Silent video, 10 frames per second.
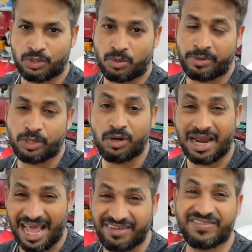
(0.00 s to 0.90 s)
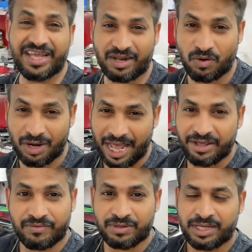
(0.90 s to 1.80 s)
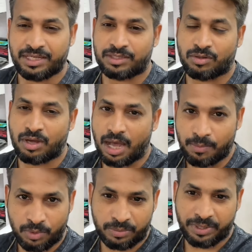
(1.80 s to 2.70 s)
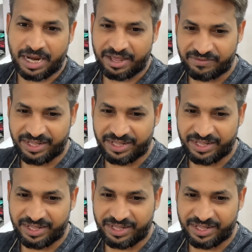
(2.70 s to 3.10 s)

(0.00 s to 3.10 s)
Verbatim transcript: तो मैं तो लाइव देख रहा हूँ लाइव तो आप लोग भी लाइव